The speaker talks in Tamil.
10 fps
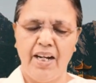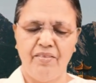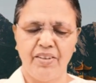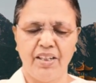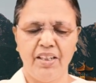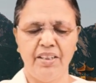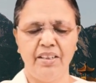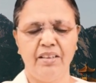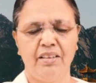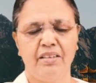
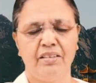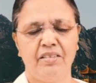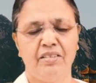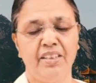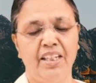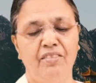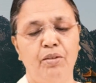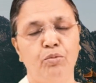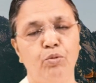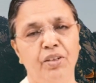அவர்களின்
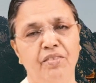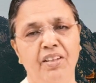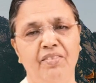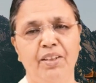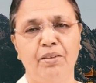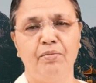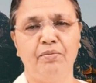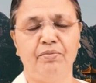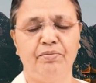செல்வம் கூடவே வரும்